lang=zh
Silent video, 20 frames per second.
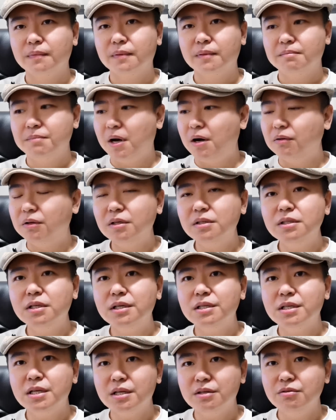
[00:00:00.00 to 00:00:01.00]
跑到你这儿
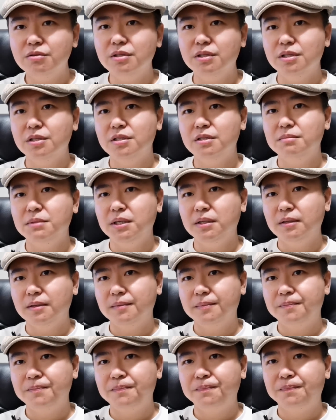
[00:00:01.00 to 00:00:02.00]
窃取你的机密，
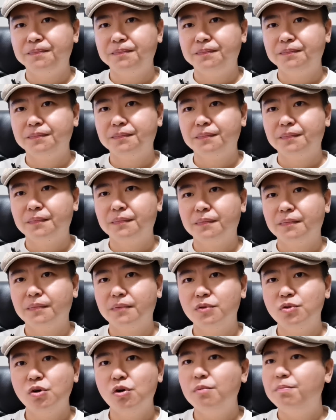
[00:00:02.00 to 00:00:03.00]

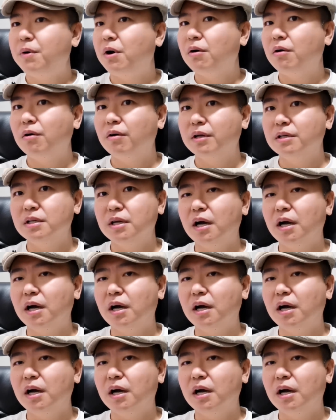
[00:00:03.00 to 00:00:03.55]
最后报告给谁？